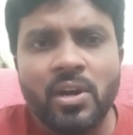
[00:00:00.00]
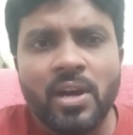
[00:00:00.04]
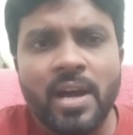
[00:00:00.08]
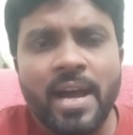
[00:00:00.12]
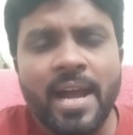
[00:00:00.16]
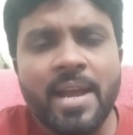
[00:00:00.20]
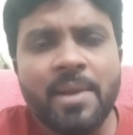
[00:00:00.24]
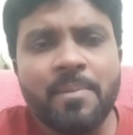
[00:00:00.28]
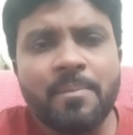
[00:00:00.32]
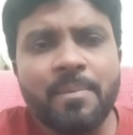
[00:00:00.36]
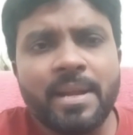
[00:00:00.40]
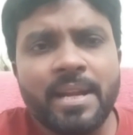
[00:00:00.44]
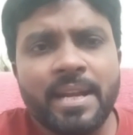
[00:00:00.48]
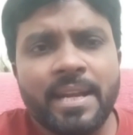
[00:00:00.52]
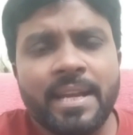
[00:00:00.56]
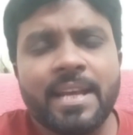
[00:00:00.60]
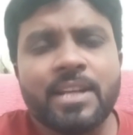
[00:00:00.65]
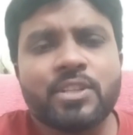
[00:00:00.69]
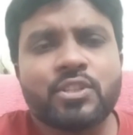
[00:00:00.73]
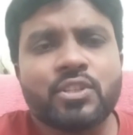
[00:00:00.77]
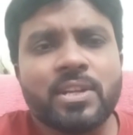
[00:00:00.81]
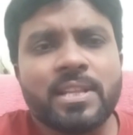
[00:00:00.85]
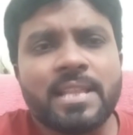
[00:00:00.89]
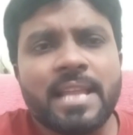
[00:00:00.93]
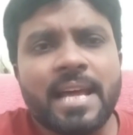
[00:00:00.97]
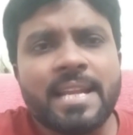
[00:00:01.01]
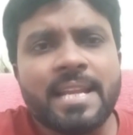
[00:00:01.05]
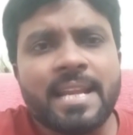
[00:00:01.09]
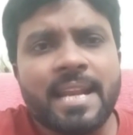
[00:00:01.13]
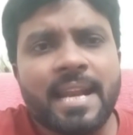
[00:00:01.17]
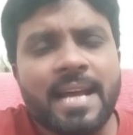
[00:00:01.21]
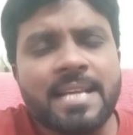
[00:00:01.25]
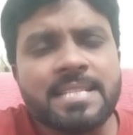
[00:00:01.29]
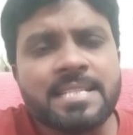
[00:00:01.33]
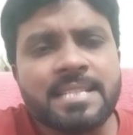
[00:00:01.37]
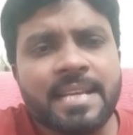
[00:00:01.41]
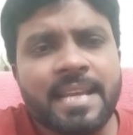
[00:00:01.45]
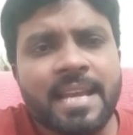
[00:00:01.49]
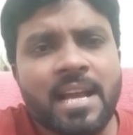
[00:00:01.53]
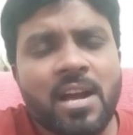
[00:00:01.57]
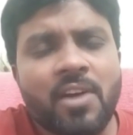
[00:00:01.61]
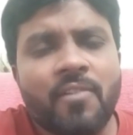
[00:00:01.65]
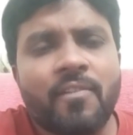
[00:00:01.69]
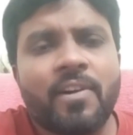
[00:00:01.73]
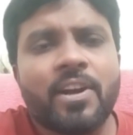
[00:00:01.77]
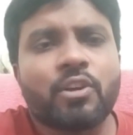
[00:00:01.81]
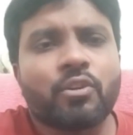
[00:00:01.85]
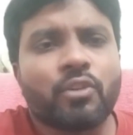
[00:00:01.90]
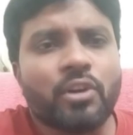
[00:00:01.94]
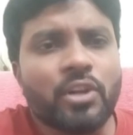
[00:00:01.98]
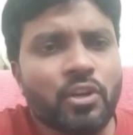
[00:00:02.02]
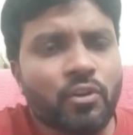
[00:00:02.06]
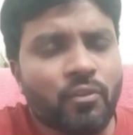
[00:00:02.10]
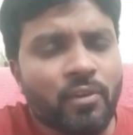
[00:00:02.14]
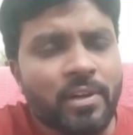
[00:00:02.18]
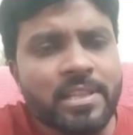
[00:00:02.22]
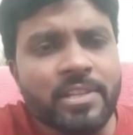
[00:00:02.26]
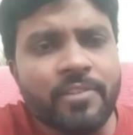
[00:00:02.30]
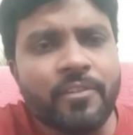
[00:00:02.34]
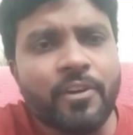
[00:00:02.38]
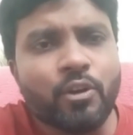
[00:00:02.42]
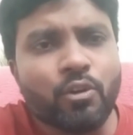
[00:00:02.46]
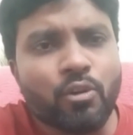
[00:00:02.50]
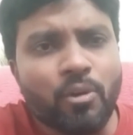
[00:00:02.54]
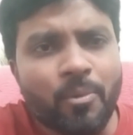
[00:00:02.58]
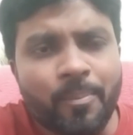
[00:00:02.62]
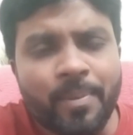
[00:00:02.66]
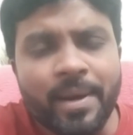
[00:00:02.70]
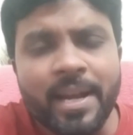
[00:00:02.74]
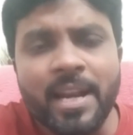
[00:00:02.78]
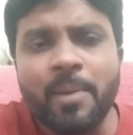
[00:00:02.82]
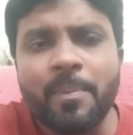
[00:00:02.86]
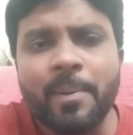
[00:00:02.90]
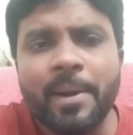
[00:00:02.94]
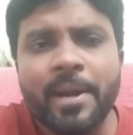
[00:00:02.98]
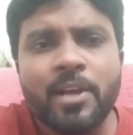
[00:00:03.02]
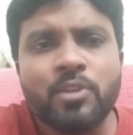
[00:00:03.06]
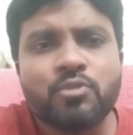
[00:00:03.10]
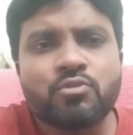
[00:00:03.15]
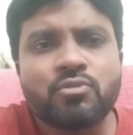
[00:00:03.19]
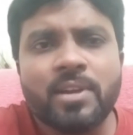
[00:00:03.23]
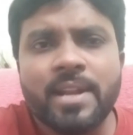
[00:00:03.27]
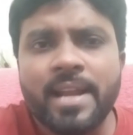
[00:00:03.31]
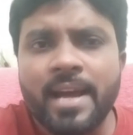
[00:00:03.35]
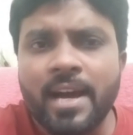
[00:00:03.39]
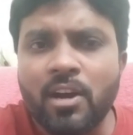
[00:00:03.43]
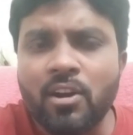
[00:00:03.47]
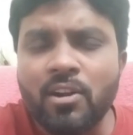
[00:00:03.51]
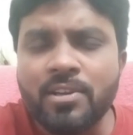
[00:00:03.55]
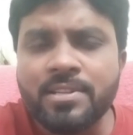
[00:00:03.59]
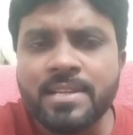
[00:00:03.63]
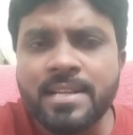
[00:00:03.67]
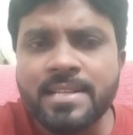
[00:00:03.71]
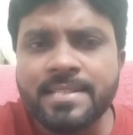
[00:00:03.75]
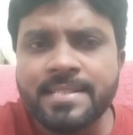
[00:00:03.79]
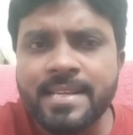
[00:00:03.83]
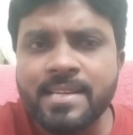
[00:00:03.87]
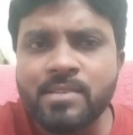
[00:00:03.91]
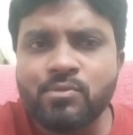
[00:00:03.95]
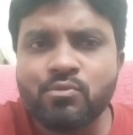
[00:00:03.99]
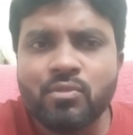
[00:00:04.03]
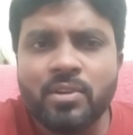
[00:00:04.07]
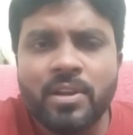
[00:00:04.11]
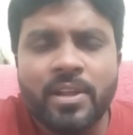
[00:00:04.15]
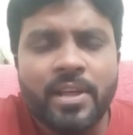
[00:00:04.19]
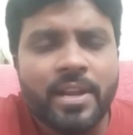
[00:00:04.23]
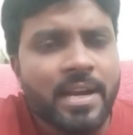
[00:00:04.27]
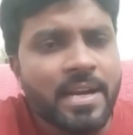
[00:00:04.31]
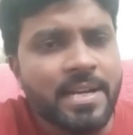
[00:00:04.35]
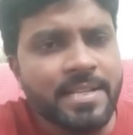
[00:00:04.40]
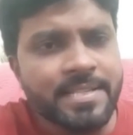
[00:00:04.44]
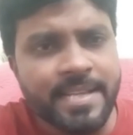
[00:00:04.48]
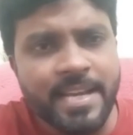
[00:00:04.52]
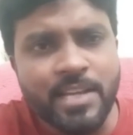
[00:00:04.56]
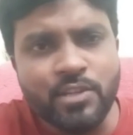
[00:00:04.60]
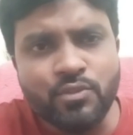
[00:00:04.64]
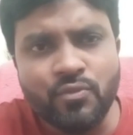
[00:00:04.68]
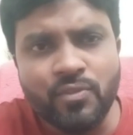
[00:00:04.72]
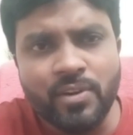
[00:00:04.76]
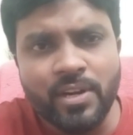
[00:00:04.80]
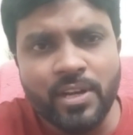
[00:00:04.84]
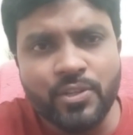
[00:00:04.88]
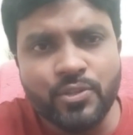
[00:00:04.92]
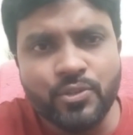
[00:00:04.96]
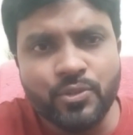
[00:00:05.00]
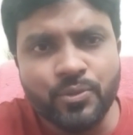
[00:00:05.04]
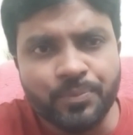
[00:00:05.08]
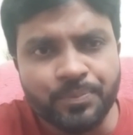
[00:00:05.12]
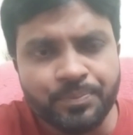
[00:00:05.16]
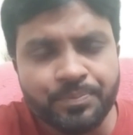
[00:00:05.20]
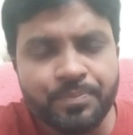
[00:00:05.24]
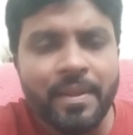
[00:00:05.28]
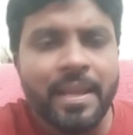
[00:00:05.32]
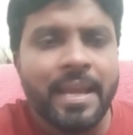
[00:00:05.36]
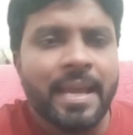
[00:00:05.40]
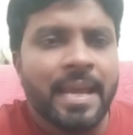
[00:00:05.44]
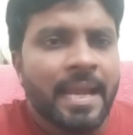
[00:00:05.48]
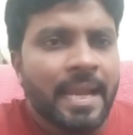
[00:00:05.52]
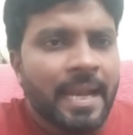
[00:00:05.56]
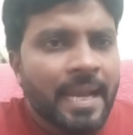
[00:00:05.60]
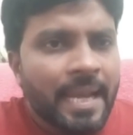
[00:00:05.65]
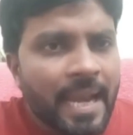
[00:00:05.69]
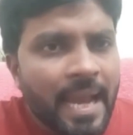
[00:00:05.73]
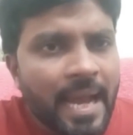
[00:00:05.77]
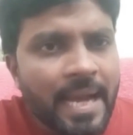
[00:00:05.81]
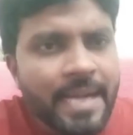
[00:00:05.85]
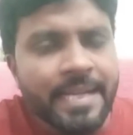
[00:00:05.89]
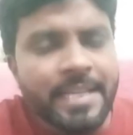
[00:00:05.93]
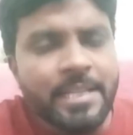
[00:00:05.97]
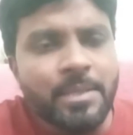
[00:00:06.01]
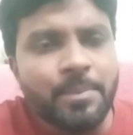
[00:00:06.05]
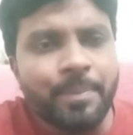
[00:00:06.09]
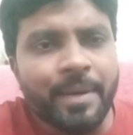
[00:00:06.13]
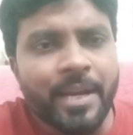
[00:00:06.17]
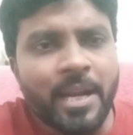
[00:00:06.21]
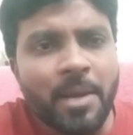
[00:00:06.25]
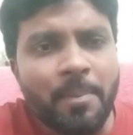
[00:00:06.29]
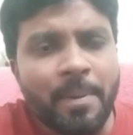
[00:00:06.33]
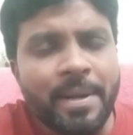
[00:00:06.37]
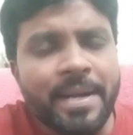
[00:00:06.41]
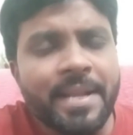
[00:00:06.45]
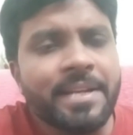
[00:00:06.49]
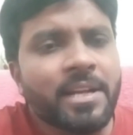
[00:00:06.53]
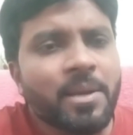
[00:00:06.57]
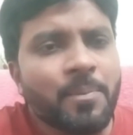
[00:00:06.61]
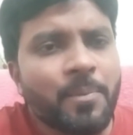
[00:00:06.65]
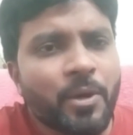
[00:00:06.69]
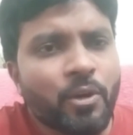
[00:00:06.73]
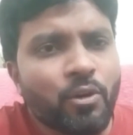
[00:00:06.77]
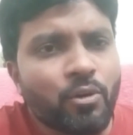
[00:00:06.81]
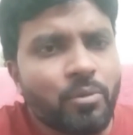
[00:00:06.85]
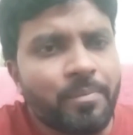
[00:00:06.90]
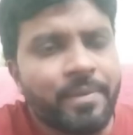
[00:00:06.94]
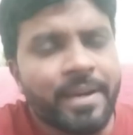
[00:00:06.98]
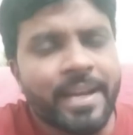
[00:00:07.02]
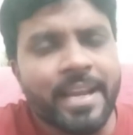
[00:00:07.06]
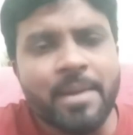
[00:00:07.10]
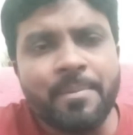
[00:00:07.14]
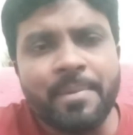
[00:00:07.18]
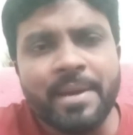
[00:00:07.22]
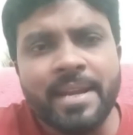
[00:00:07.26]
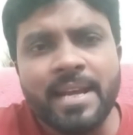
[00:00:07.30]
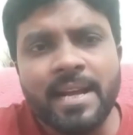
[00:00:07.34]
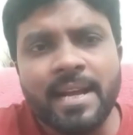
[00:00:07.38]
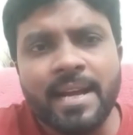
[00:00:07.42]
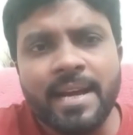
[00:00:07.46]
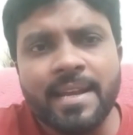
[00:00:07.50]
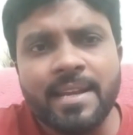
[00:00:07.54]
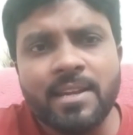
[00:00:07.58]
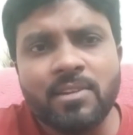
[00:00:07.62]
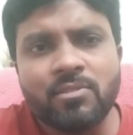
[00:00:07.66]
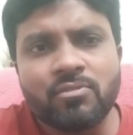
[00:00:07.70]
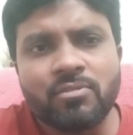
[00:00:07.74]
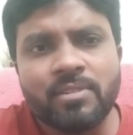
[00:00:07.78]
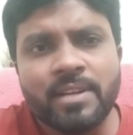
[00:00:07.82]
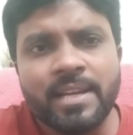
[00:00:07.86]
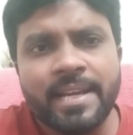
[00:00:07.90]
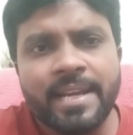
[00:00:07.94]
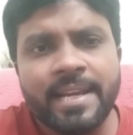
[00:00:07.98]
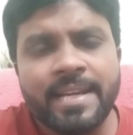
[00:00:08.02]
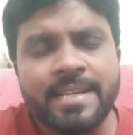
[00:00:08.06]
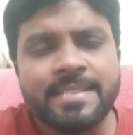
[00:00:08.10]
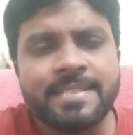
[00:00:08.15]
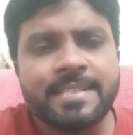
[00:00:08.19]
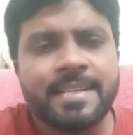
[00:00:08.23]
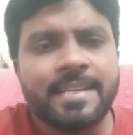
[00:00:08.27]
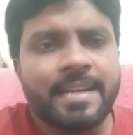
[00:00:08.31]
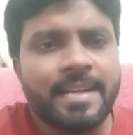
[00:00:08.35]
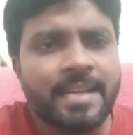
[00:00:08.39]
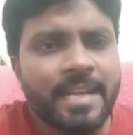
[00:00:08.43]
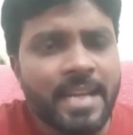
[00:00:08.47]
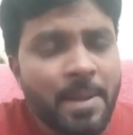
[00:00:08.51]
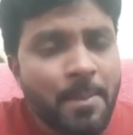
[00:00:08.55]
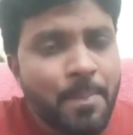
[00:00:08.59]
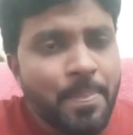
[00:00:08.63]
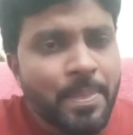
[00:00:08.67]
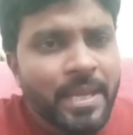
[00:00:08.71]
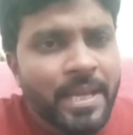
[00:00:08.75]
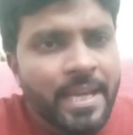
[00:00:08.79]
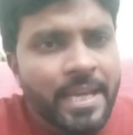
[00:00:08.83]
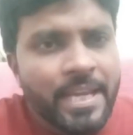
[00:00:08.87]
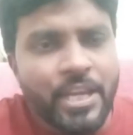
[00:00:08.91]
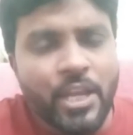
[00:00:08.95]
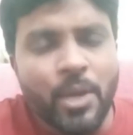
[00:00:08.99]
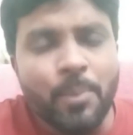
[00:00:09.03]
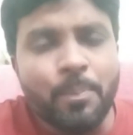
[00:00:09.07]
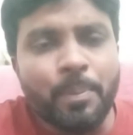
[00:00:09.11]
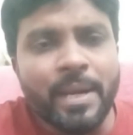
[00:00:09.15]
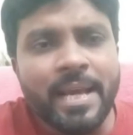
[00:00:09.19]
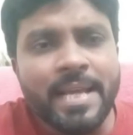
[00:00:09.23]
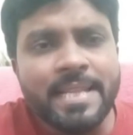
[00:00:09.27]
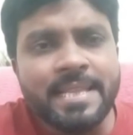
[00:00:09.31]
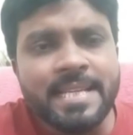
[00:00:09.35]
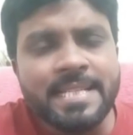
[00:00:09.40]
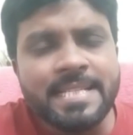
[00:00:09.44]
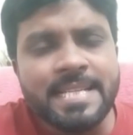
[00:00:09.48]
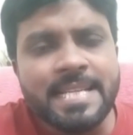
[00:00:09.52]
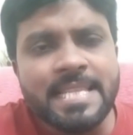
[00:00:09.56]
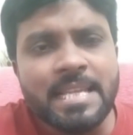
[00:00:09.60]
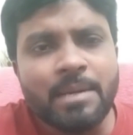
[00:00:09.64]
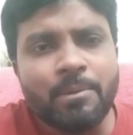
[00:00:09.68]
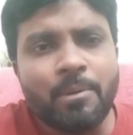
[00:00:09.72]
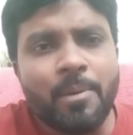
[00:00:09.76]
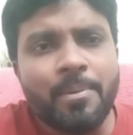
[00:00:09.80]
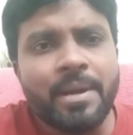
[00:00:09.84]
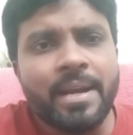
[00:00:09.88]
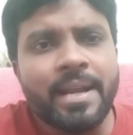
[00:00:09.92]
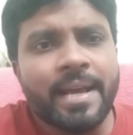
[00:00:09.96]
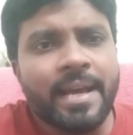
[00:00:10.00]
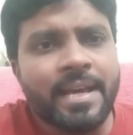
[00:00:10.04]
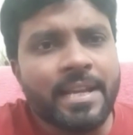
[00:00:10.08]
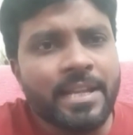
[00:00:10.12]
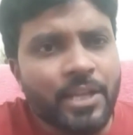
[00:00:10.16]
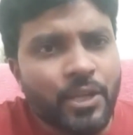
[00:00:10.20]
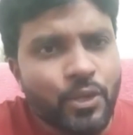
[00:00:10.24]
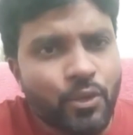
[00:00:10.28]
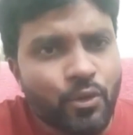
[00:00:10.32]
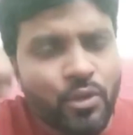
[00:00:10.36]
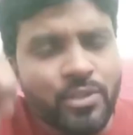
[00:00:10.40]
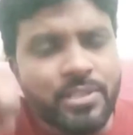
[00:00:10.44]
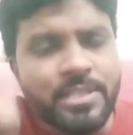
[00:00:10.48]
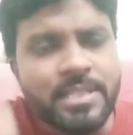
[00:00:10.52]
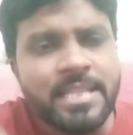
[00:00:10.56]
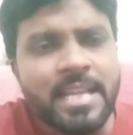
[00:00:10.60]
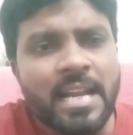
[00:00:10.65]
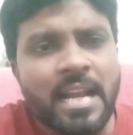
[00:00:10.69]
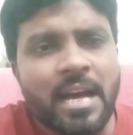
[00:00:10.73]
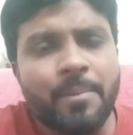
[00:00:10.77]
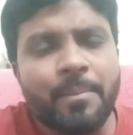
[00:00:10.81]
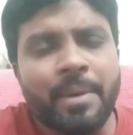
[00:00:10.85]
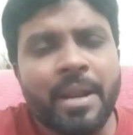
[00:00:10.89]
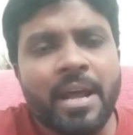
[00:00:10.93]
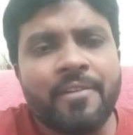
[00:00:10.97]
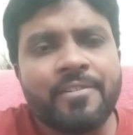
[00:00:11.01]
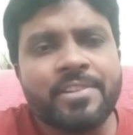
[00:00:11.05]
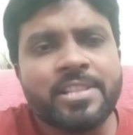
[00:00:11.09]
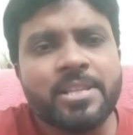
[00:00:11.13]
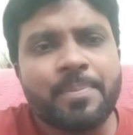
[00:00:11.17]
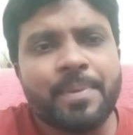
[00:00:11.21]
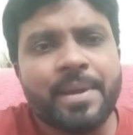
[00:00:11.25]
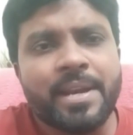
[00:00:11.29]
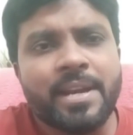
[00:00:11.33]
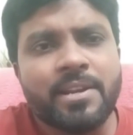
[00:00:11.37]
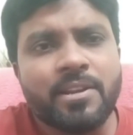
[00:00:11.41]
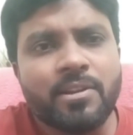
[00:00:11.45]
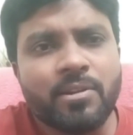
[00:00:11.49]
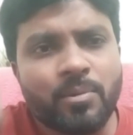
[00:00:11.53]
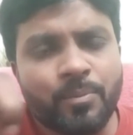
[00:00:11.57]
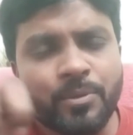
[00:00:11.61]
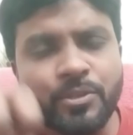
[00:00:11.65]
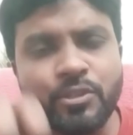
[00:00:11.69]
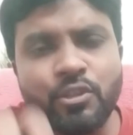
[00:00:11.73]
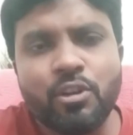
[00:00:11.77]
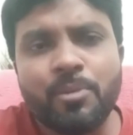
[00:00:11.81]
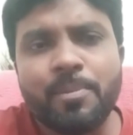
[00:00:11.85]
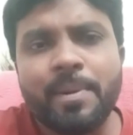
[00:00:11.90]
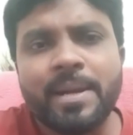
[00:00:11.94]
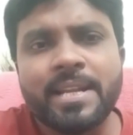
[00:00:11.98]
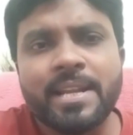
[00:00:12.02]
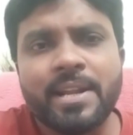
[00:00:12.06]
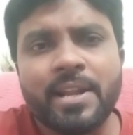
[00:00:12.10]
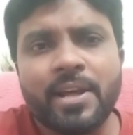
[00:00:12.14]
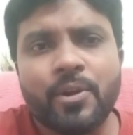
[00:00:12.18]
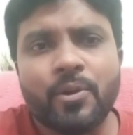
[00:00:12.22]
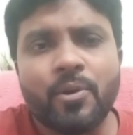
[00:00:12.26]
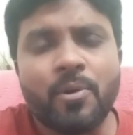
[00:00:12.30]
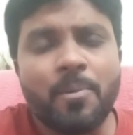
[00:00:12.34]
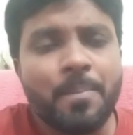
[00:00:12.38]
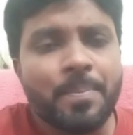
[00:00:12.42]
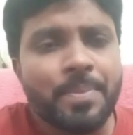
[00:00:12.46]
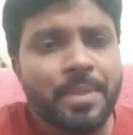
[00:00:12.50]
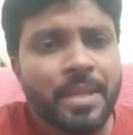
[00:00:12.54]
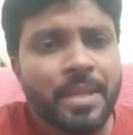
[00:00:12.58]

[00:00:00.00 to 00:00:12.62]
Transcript: ఆమె నెక్స్ట్ దాన్ని రాజకీయంగా వాడుకొని కొంతవరకు బలపడచ్చు అనే ఆలోచన చేస్తుంటారని చేసి ఉండొచ్చు నాకు ఇది బలపడడానికి మరో ముఖ్యమైన కారణం కూడా ఏంటి అని అంటే ఎప్పుడైతే చంద్రబాబు నాయుడు గారు ఈరోజు తన అమరావతి పర్యటన మొదలుపెట్టినారో